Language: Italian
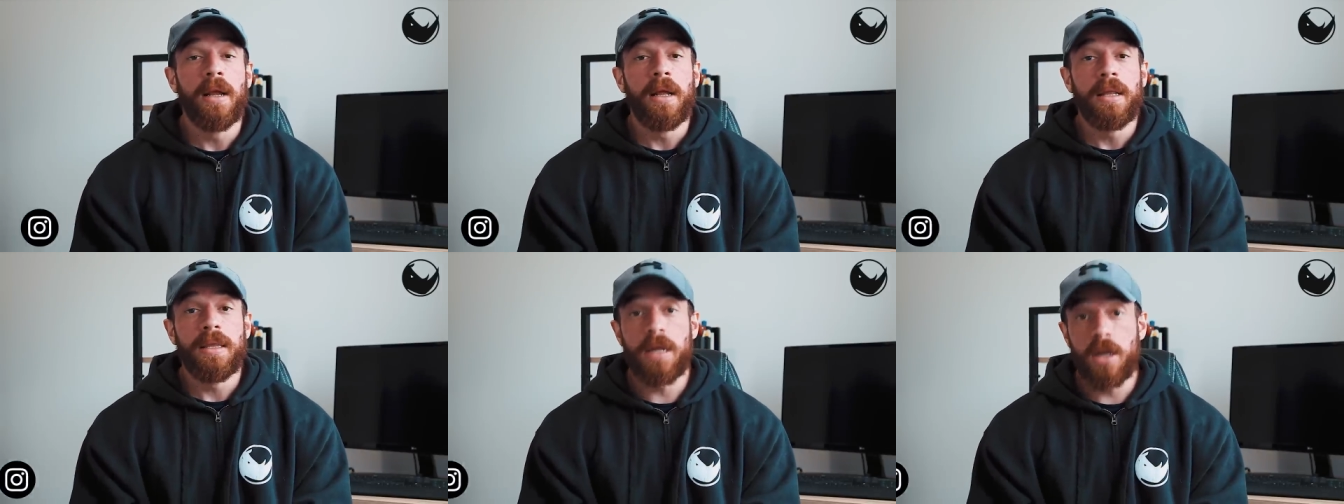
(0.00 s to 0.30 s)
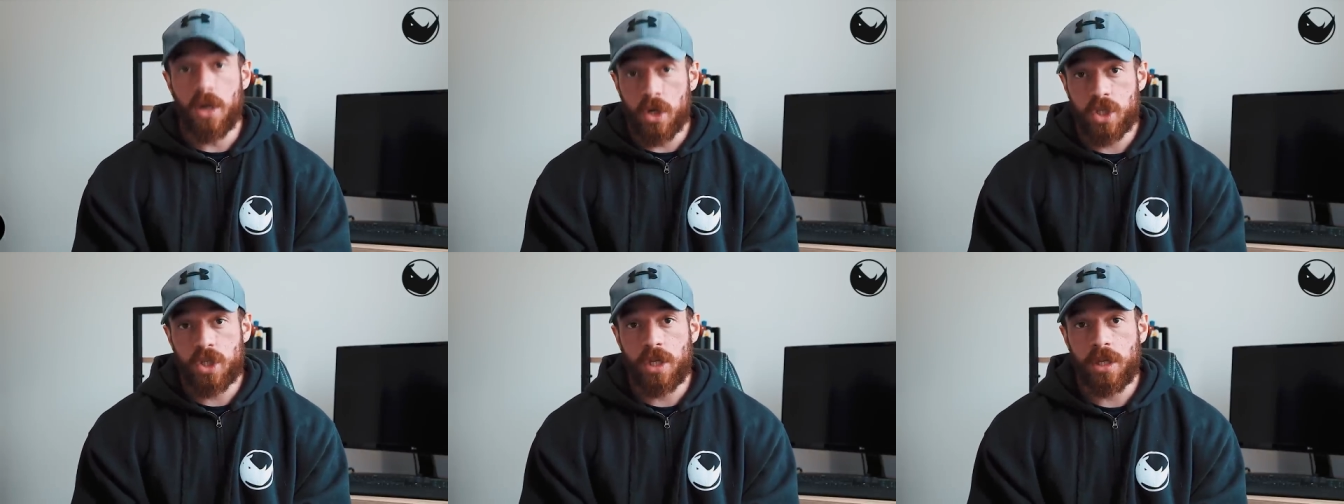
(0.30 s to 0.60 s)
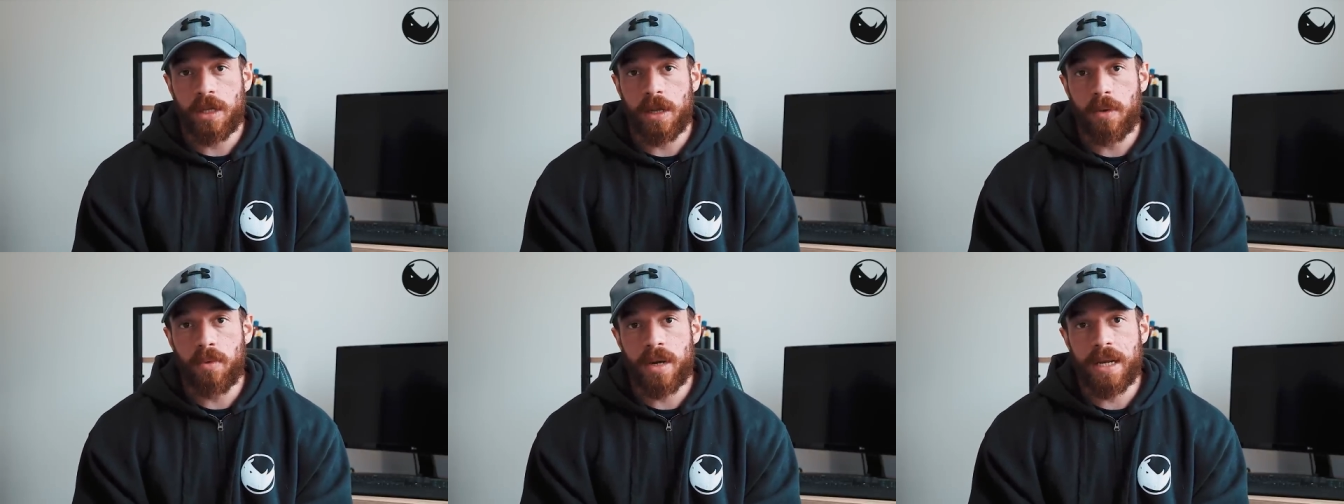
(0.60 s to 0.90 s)
Nel nostro
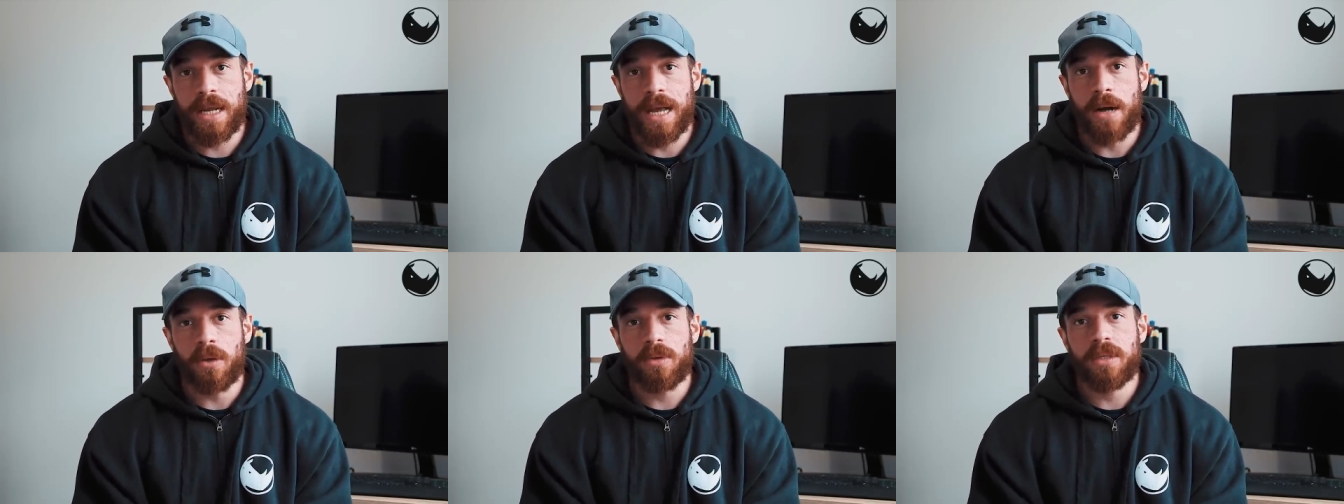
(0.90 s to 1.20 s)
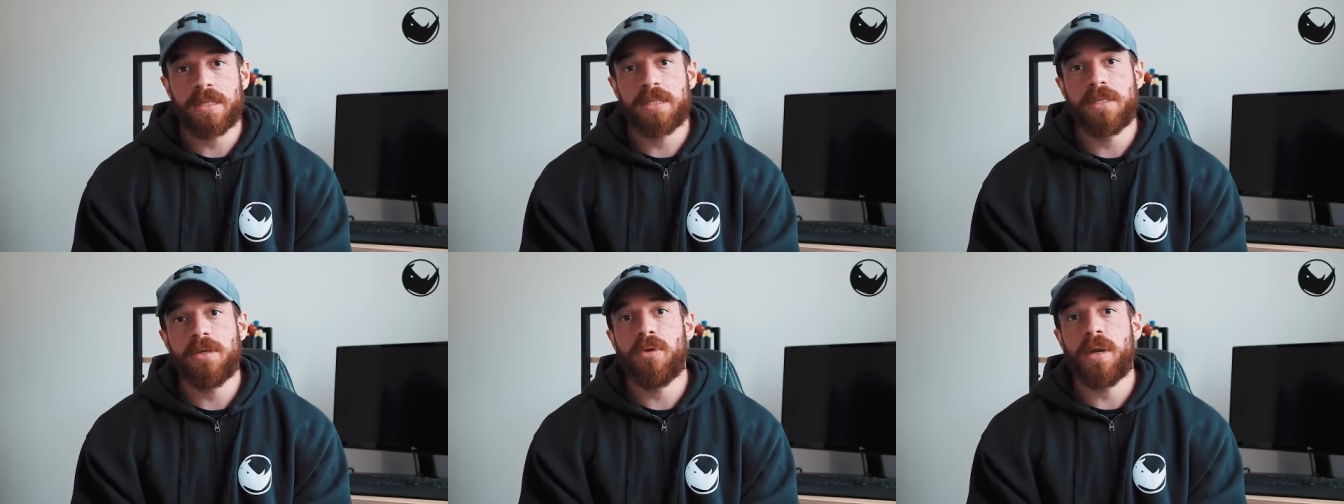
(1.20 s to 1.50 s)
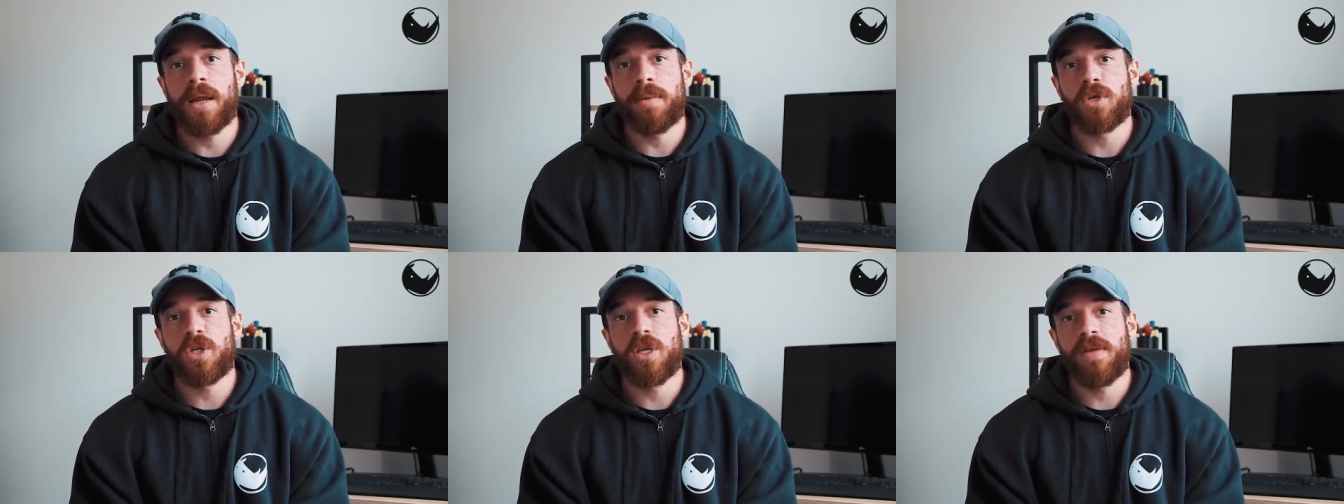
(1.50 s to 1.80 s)
intero workout
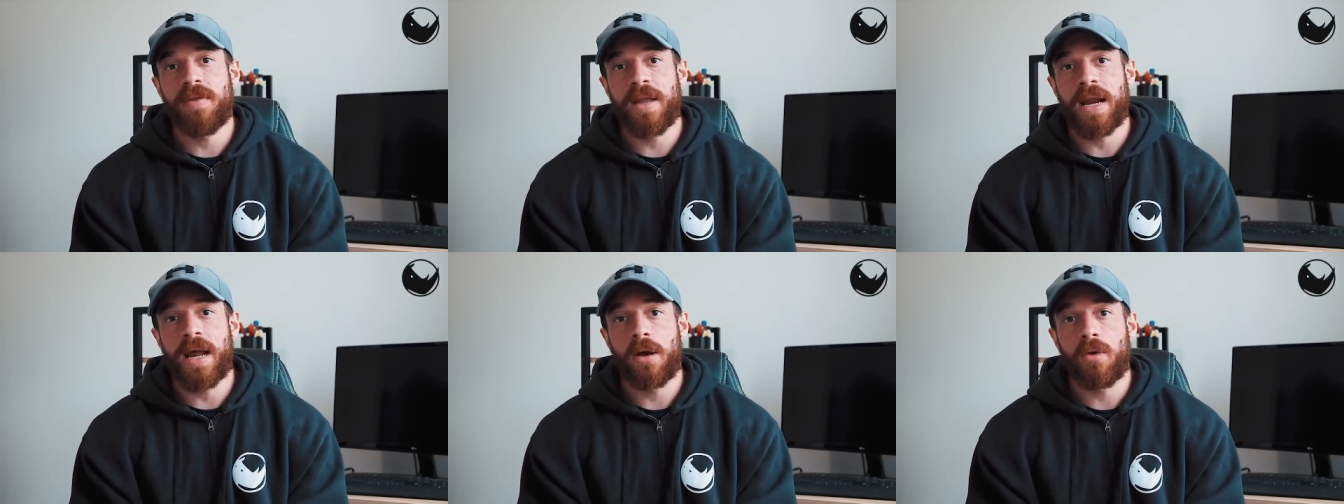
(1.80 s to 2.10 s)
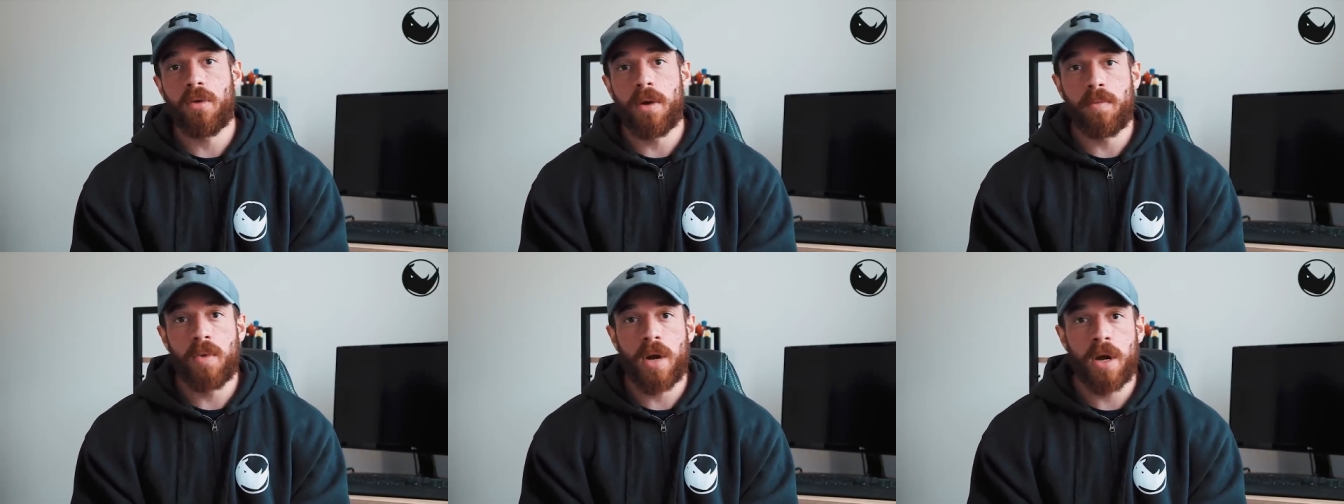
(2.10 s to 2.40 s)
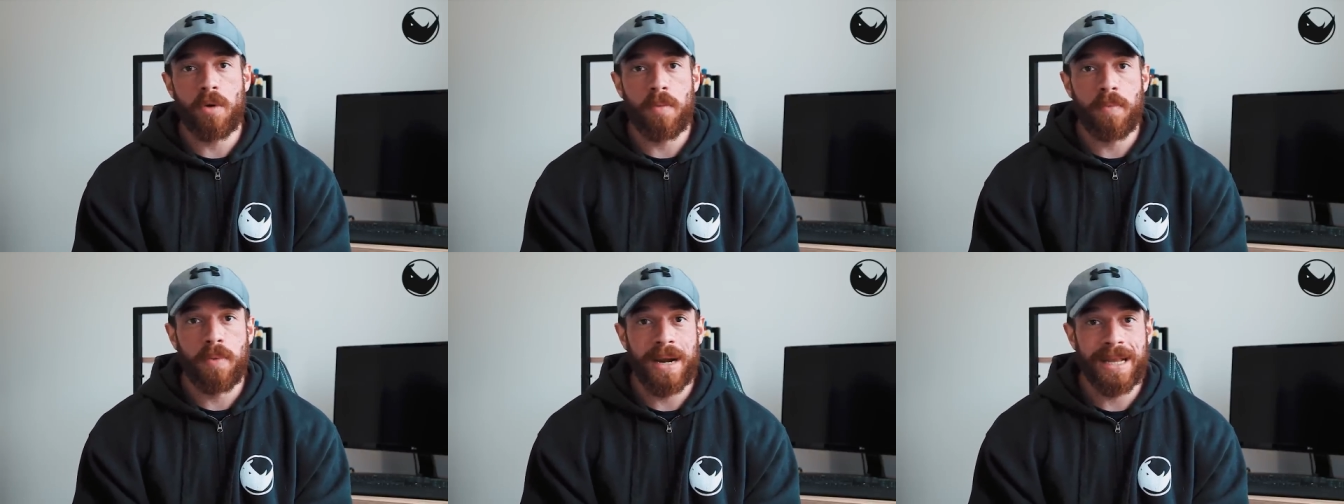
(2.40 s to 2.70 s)
assicuriamoci di avere anche una
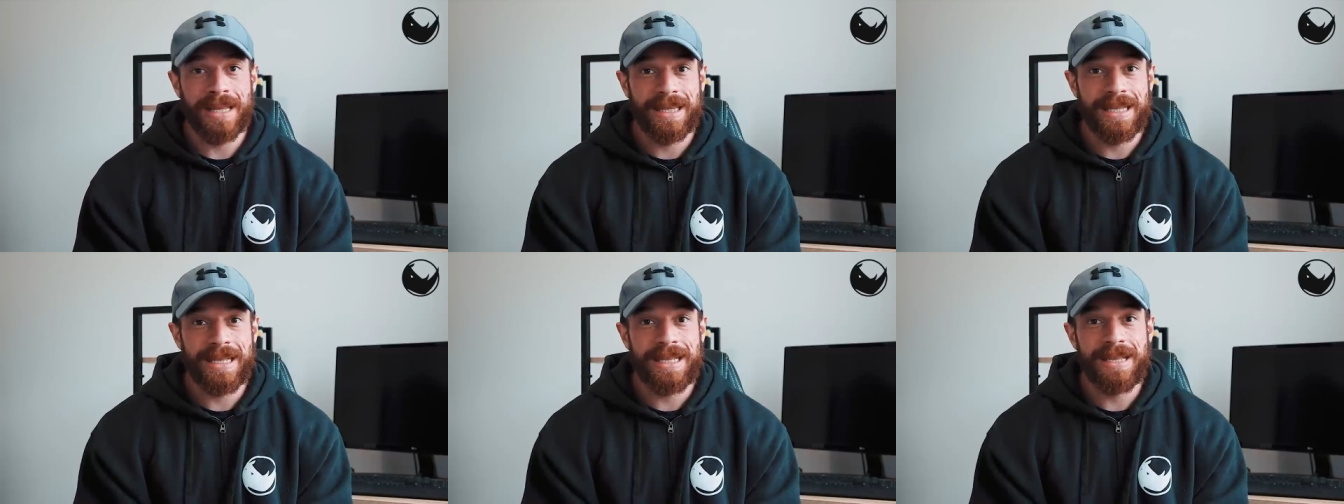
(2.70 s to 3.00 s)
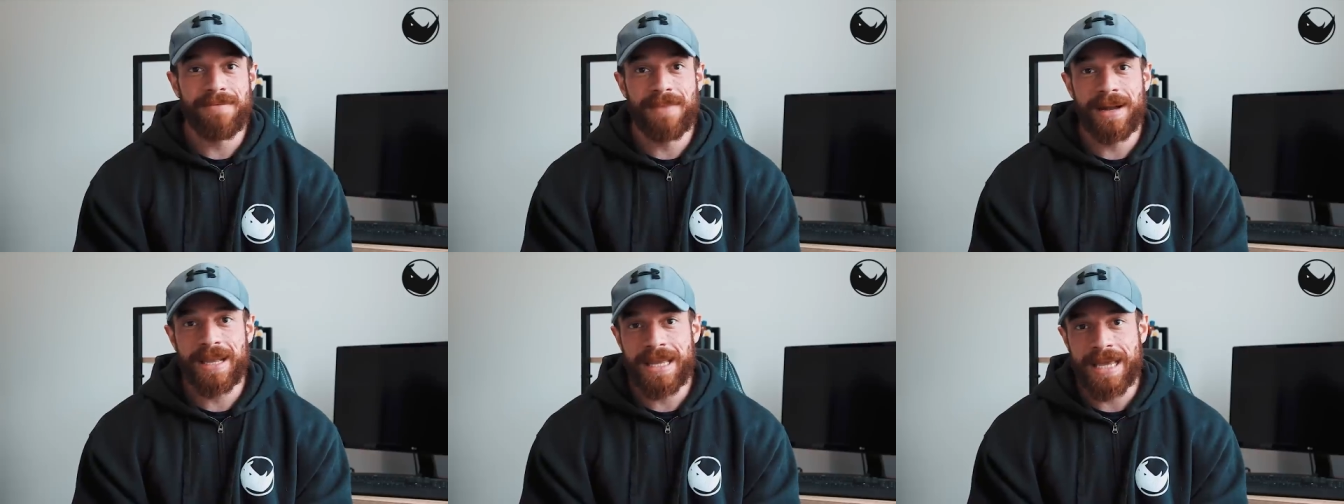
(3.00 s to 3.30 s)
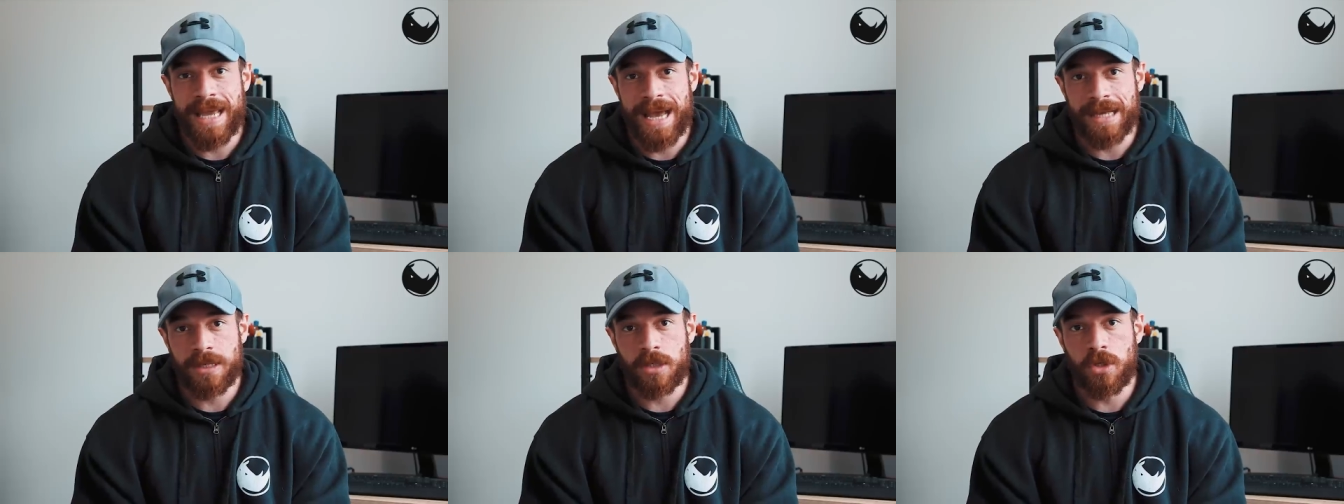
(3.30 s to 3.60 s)
buona componente di
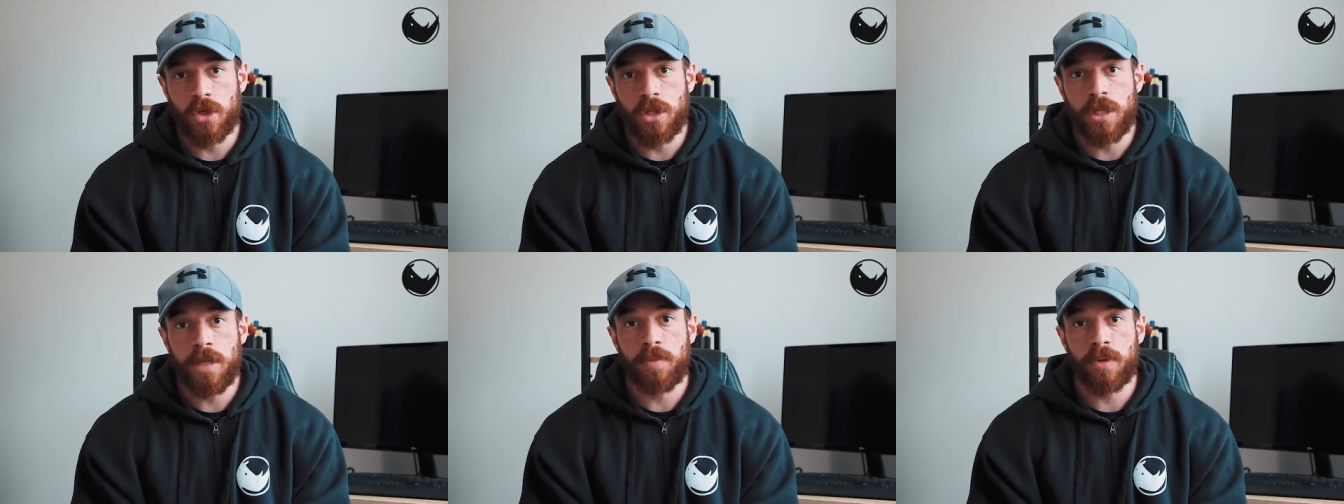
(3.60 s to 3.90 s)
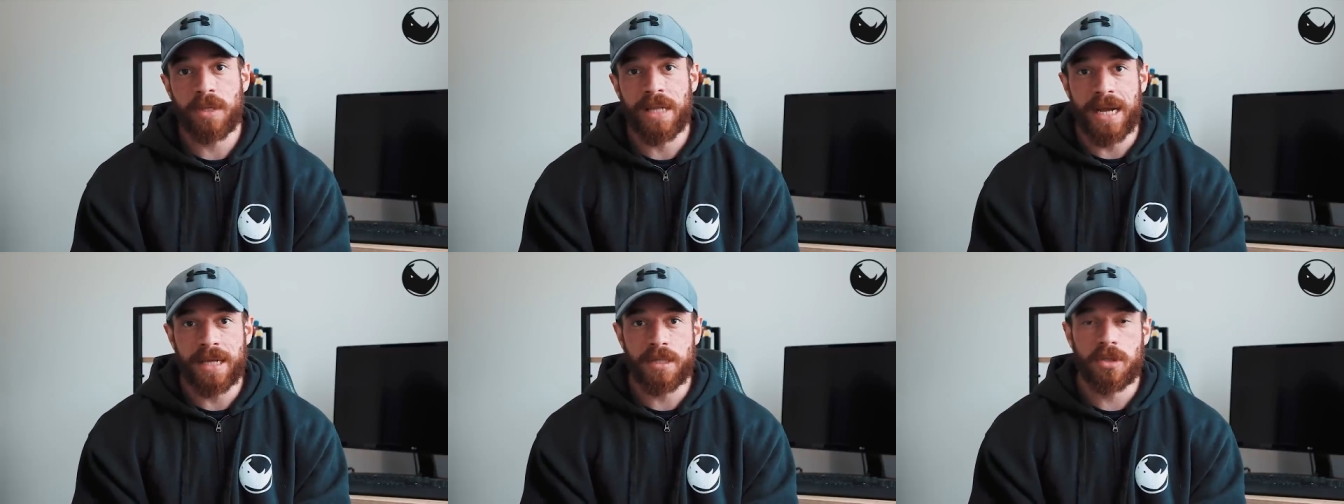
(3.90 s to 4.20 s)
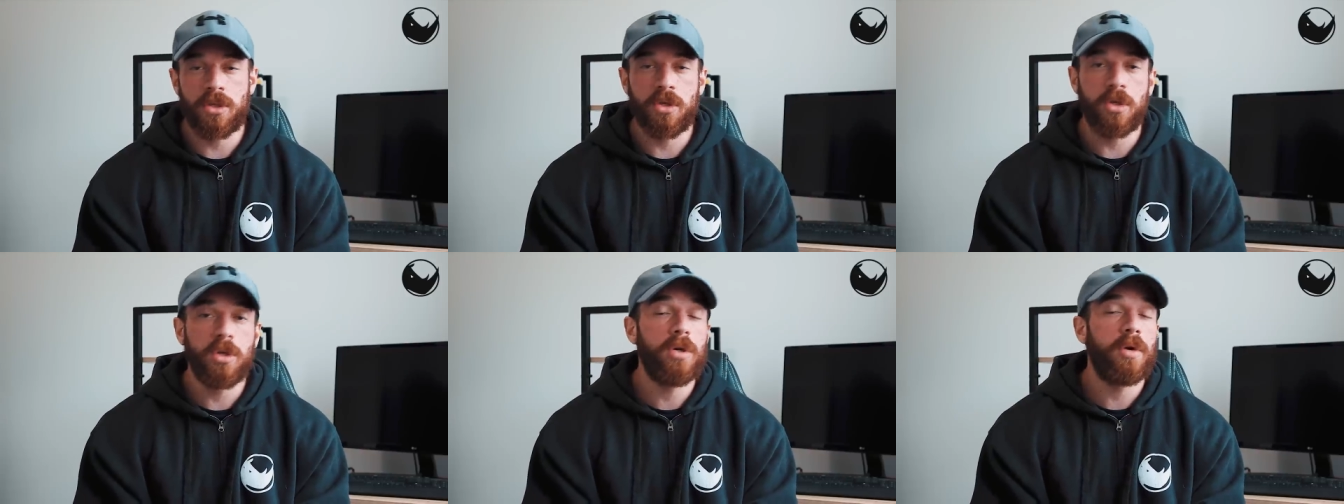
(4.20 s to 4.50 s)
magnesio e di potassio.